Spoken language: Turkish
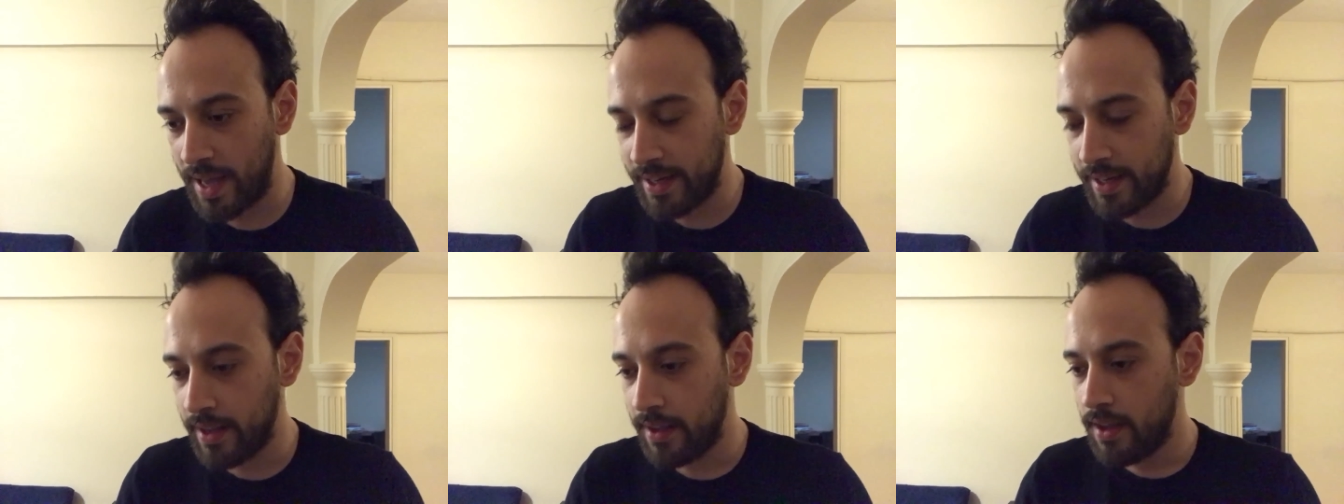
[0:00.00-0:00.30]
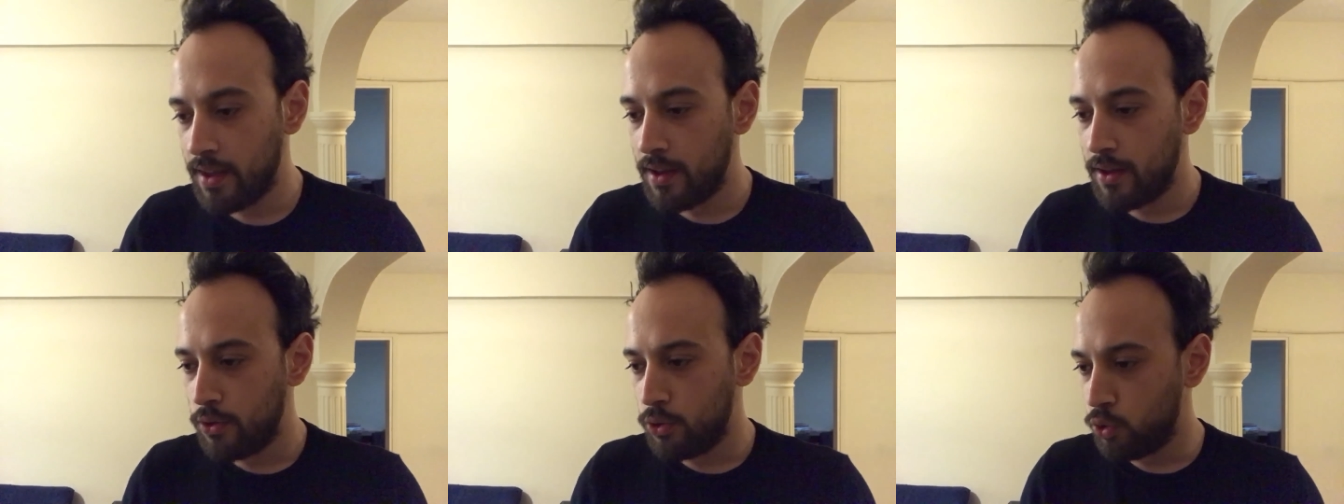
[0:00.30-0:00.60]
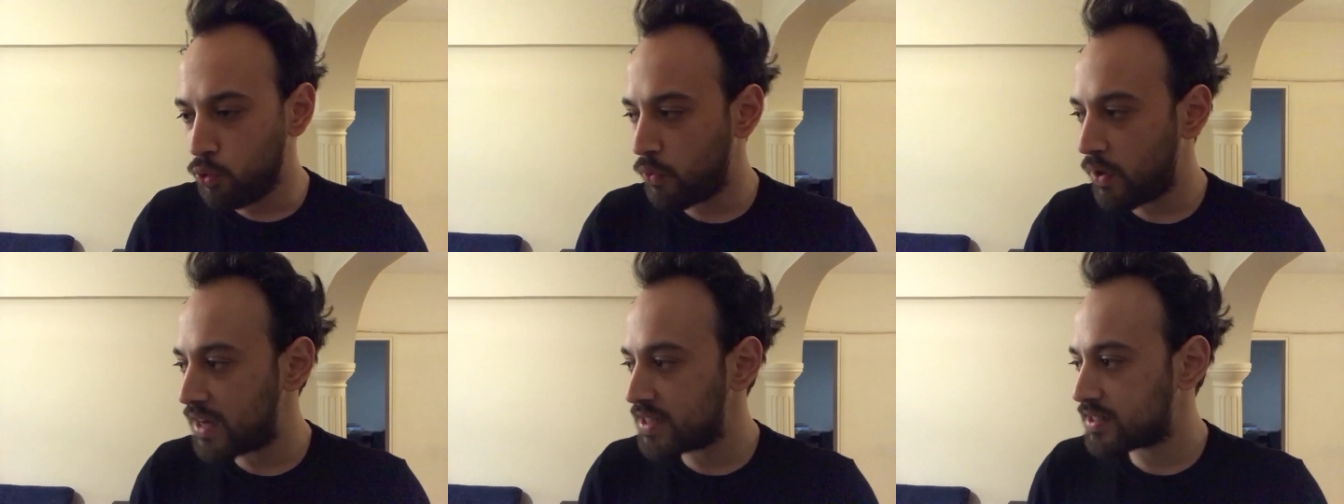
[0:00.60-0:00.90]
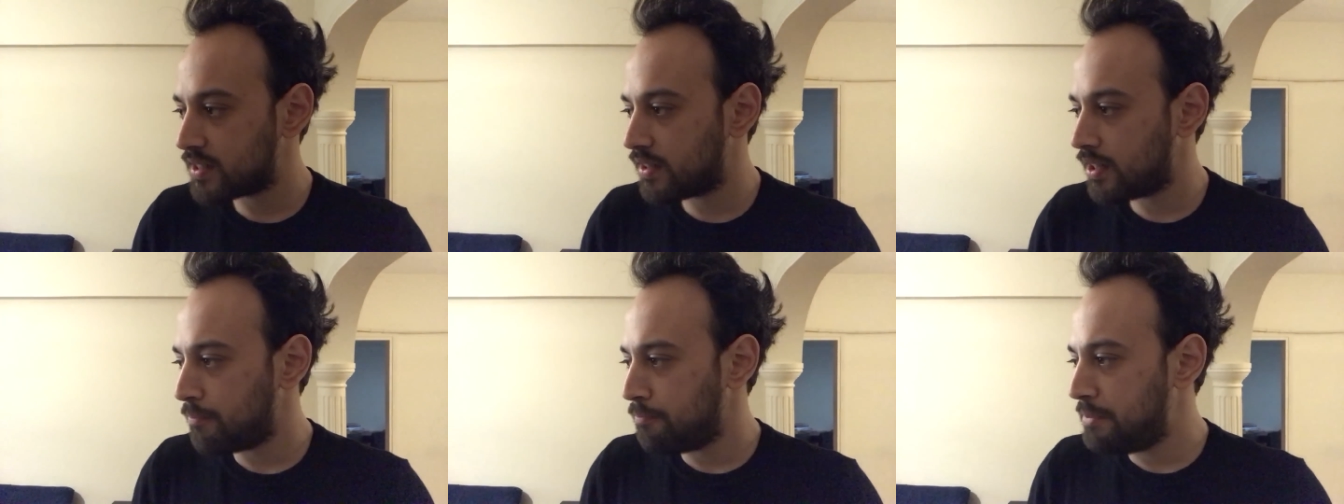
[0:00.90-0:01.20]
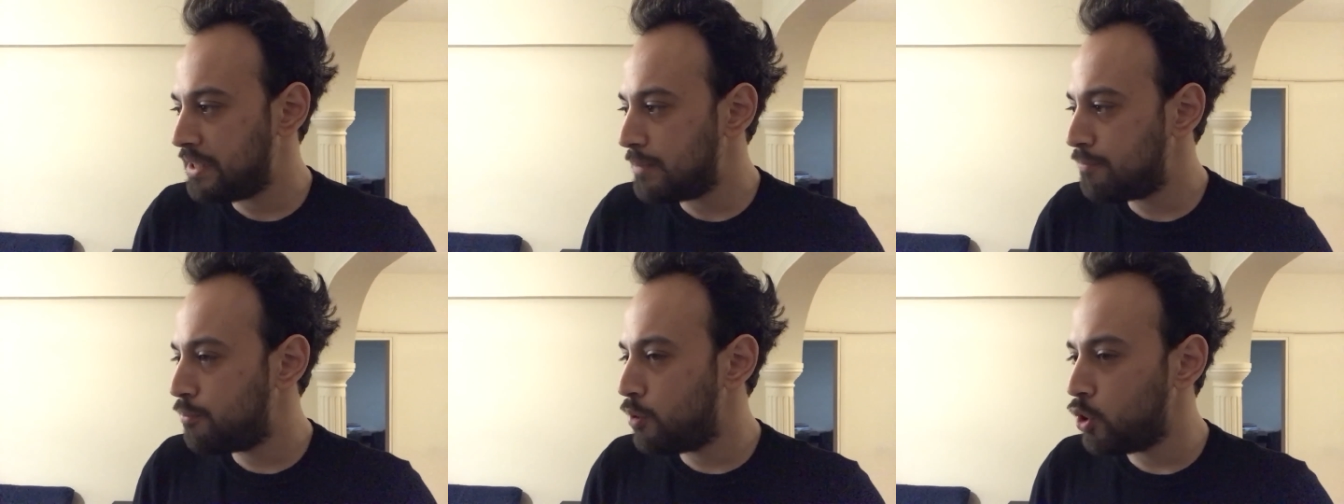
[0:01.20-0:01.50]
Yani
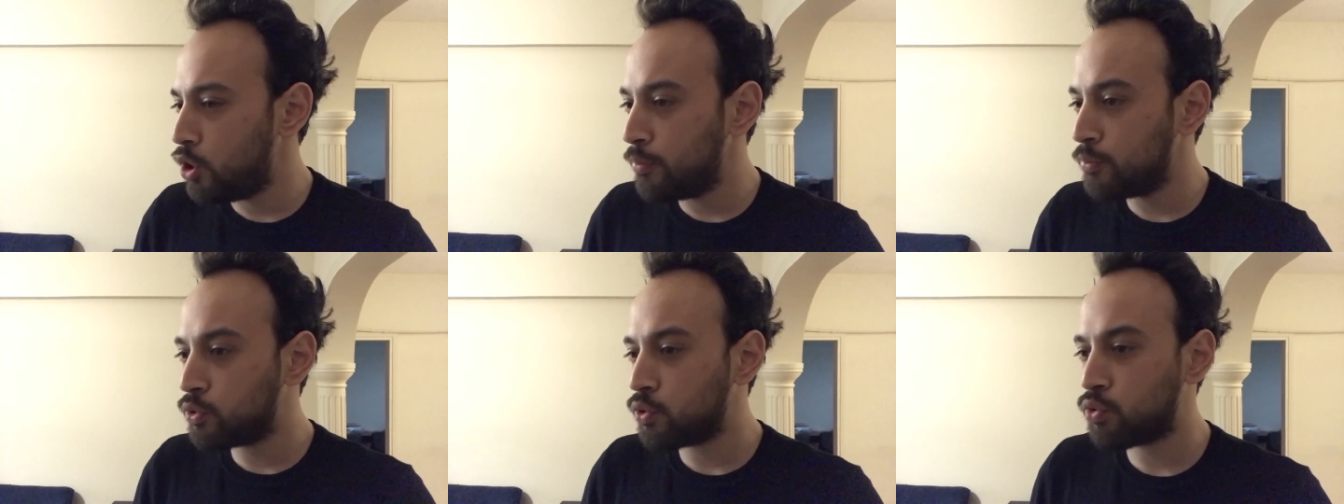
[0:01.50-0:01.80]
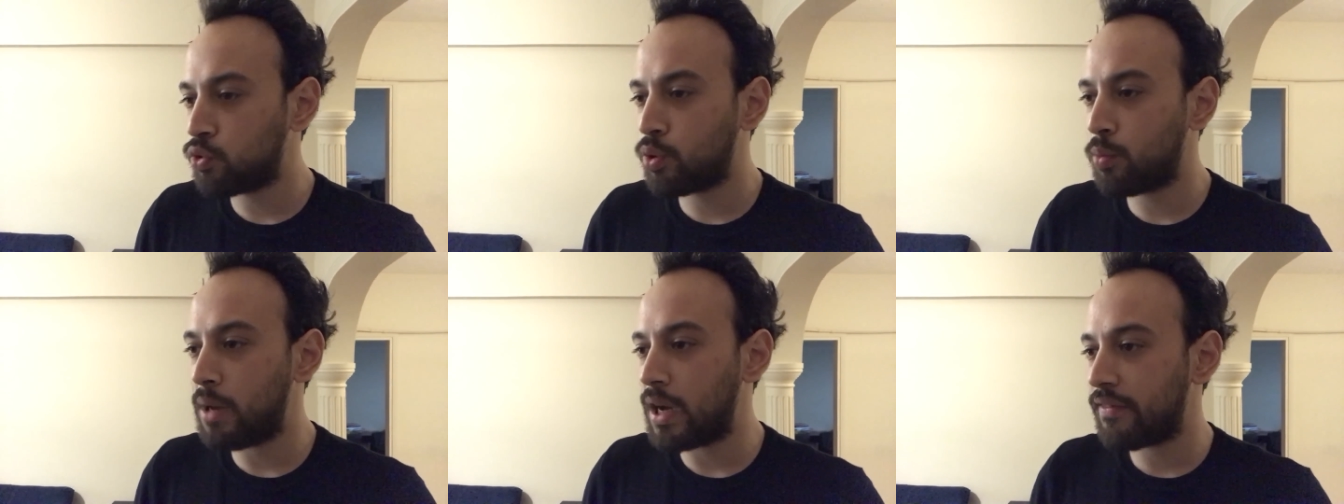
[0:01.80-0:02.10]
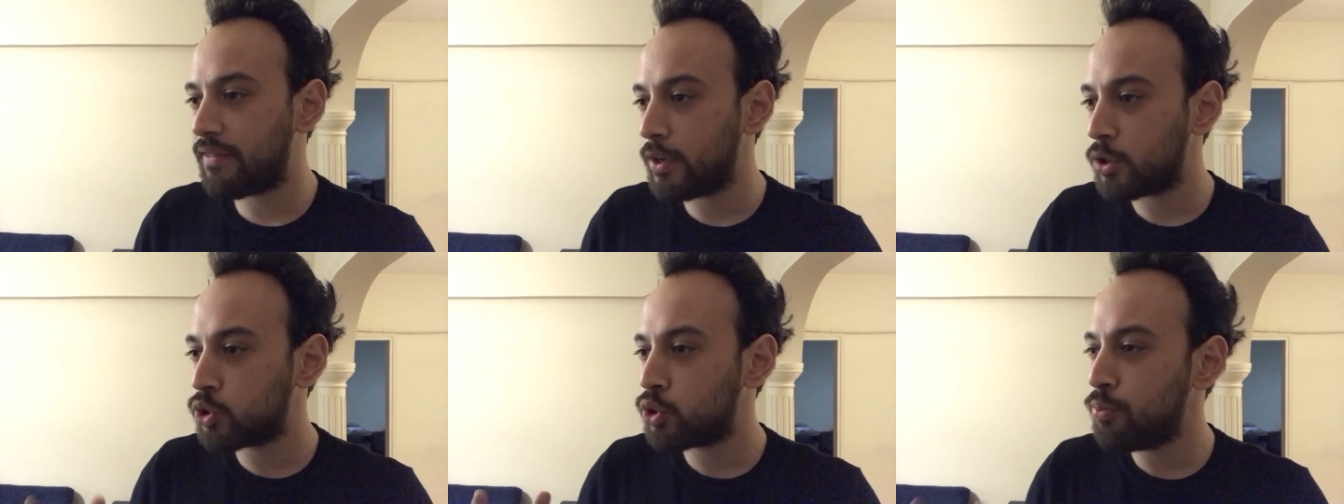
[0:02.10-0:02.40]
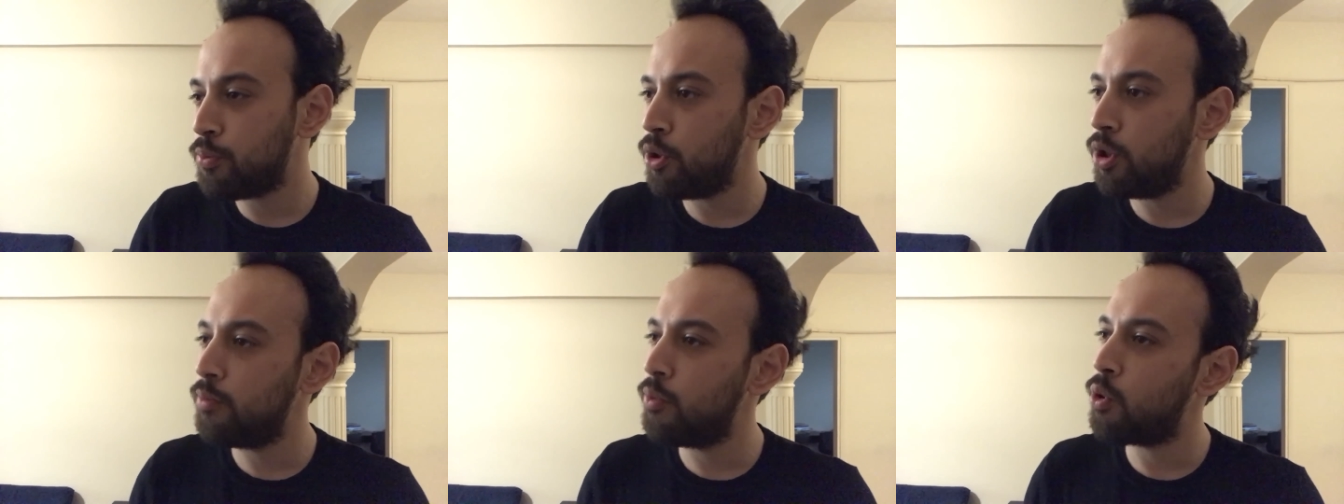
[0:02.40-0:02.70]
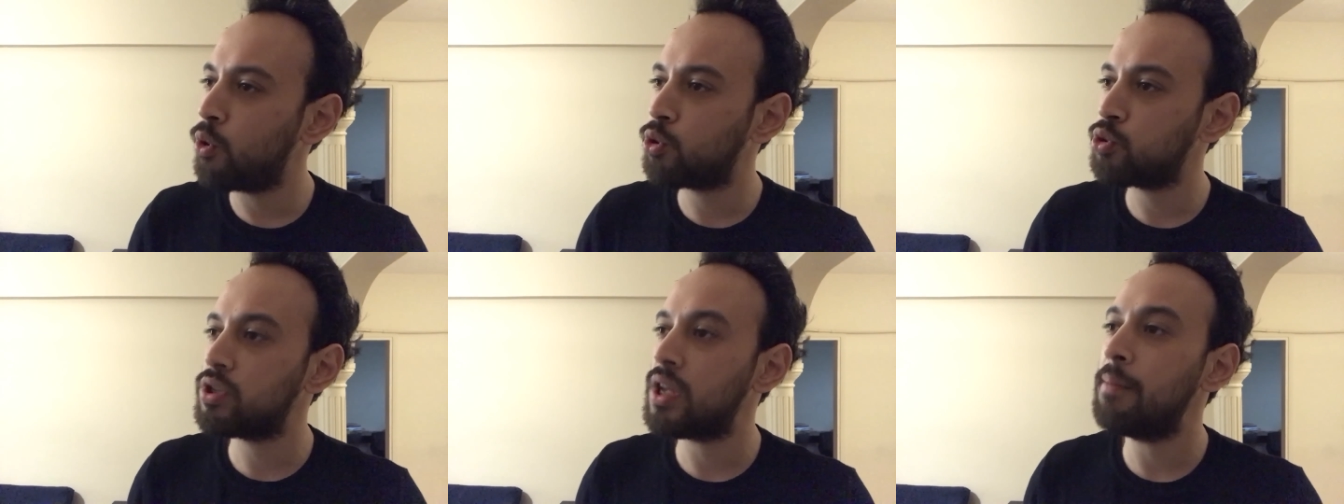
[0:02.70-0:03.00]
üniversitede bir bölüm tutturmak veya şu
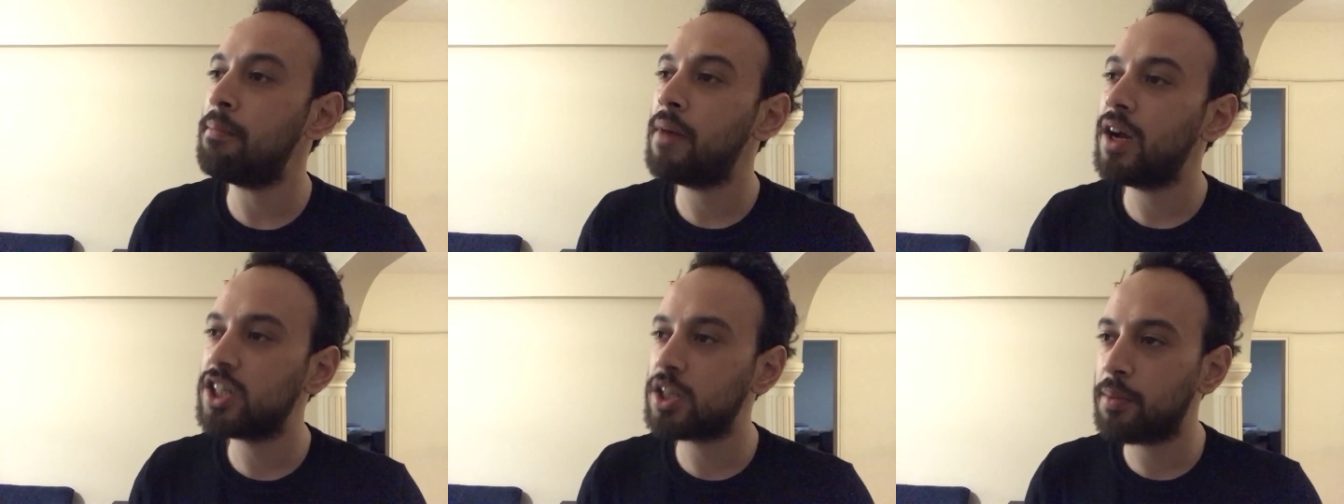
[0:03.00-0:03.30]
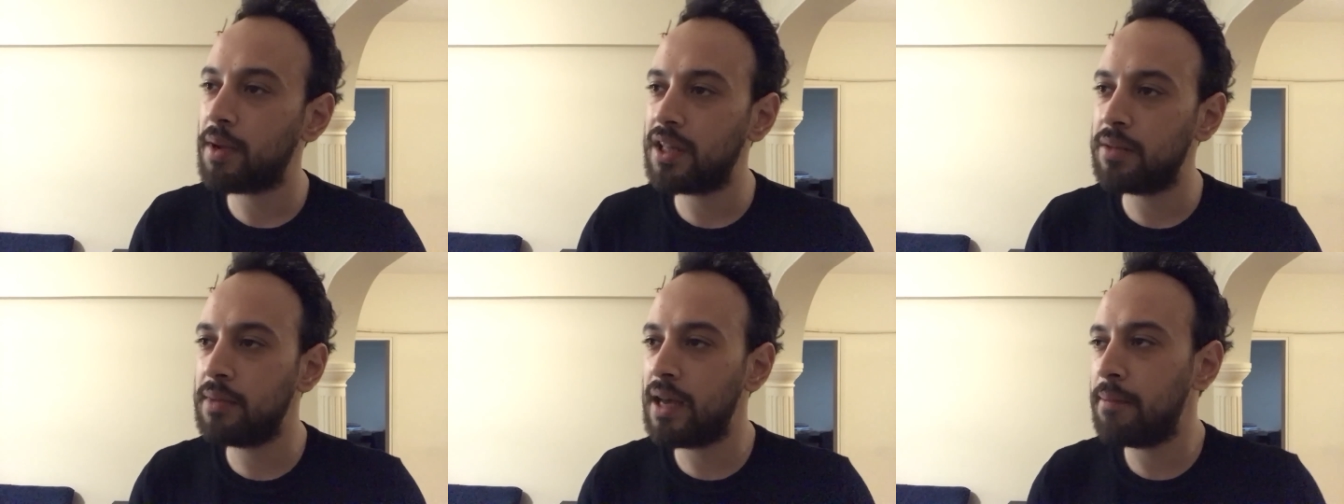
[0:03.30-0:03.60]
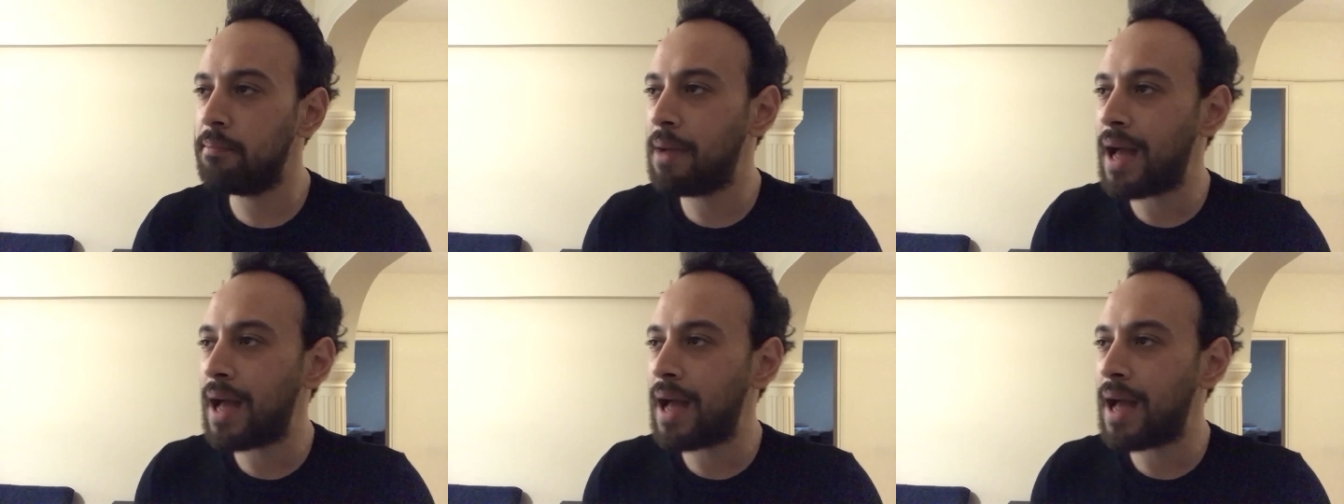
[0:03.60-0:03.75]
bölümü okusam mı acaba dedim.